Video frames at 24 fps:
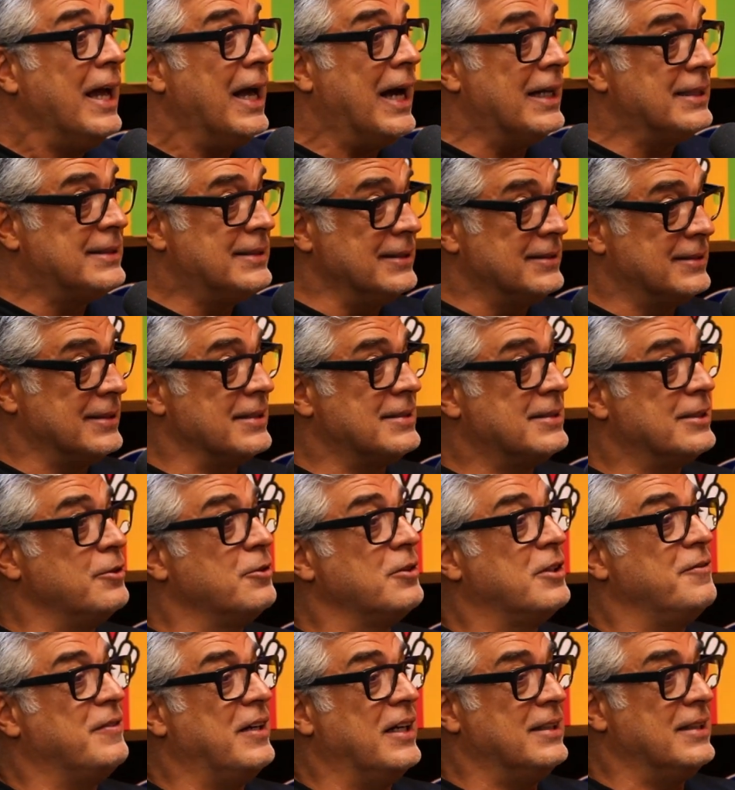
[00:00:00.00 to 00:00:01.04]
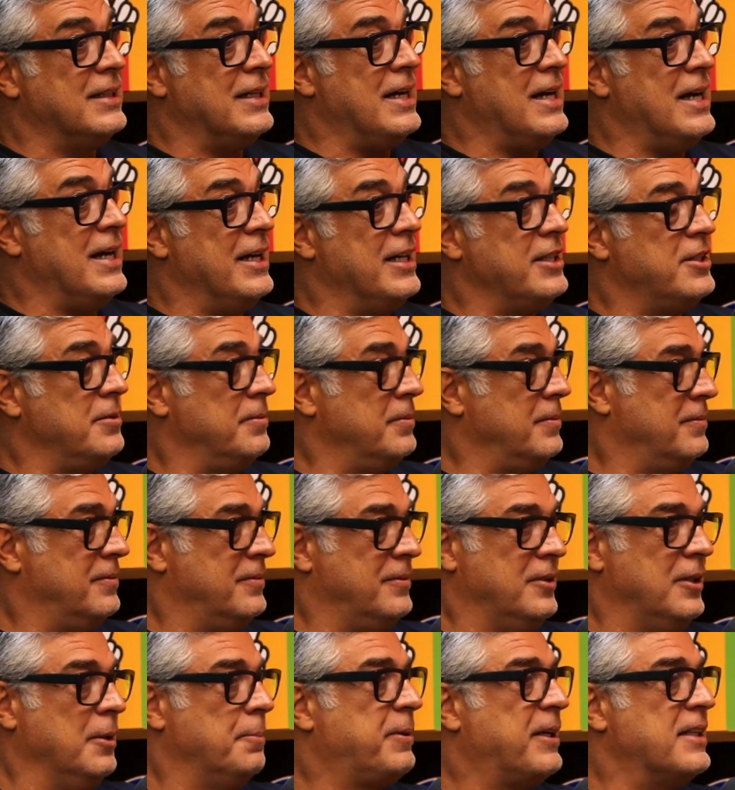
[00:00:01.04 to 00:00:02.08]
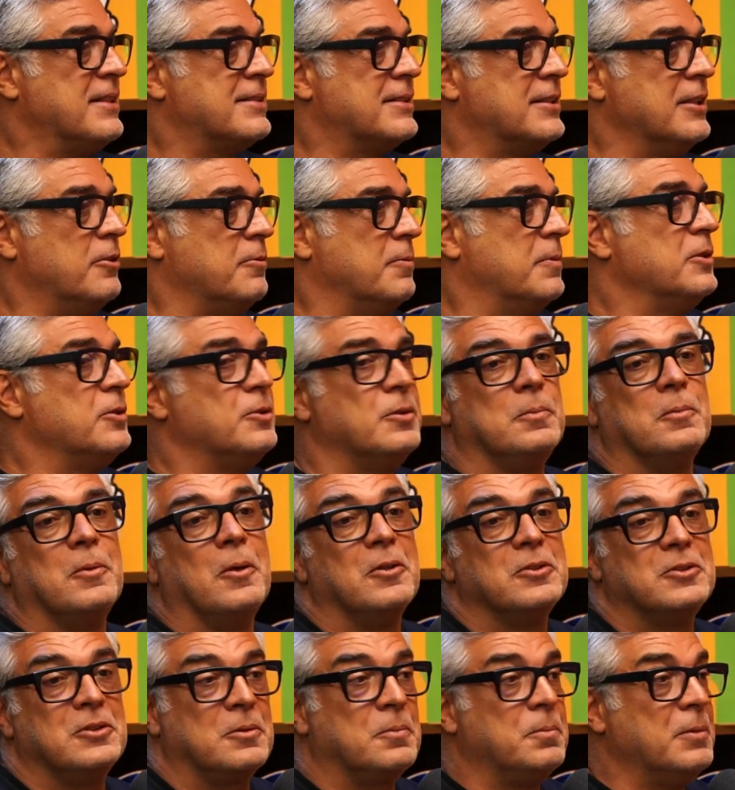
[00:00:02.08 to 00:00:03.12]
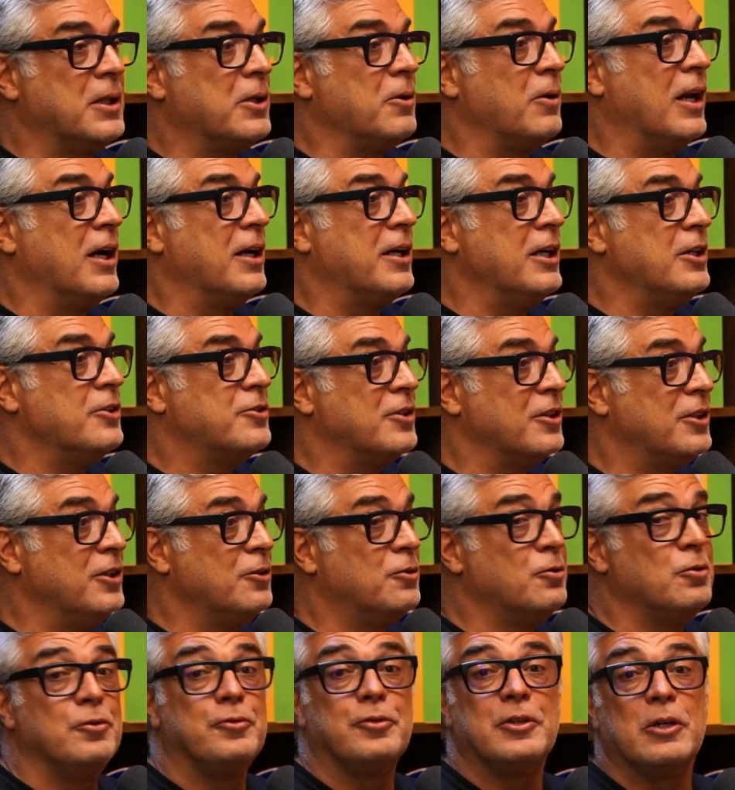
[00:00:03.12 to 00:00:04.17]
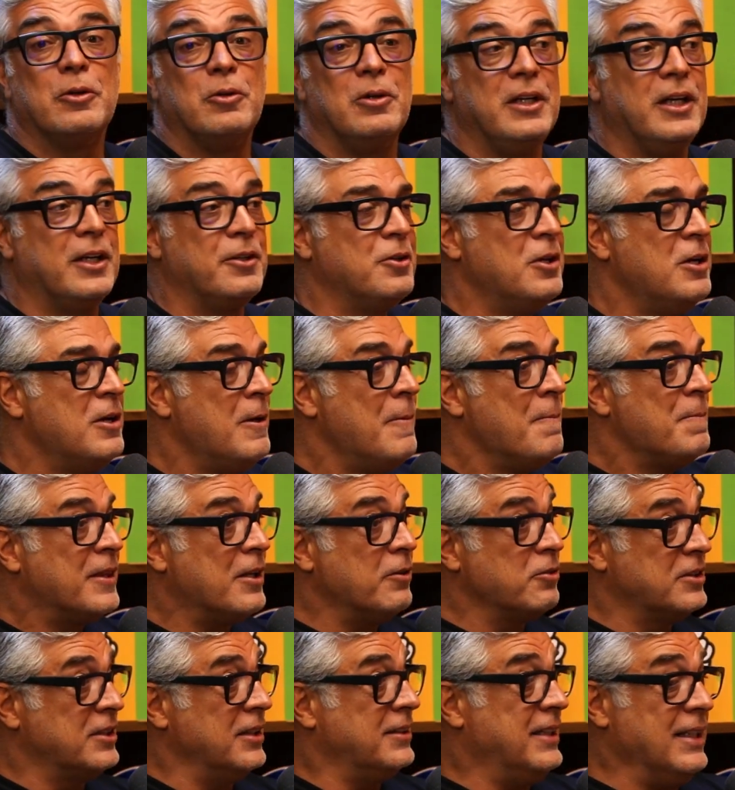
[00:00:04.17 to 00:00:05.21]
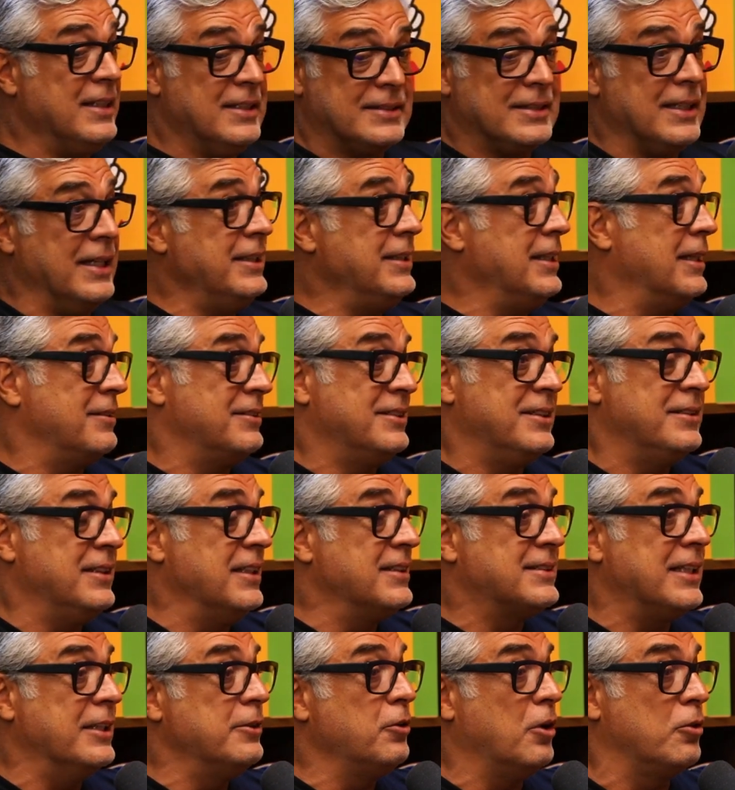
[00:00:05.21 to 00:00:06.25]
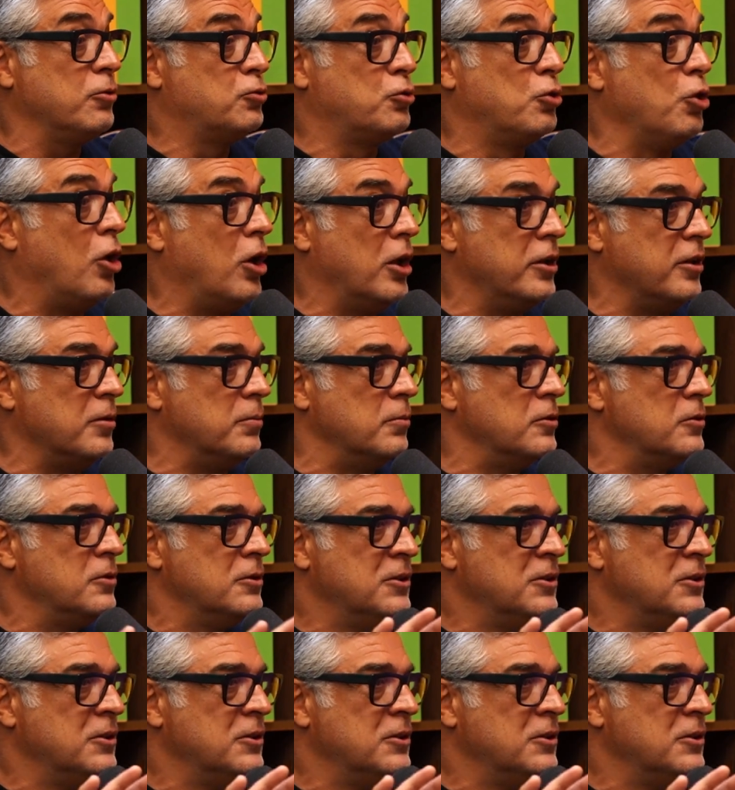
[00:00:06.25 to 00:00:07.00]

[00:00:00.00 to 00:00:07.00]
A sensação que vai dar é de depressão. Assim, Nossa, como é que eu larguei isso aqui tudo? Fica olhando. Então você tem que sair, da, você tem que sair do é. autódromo.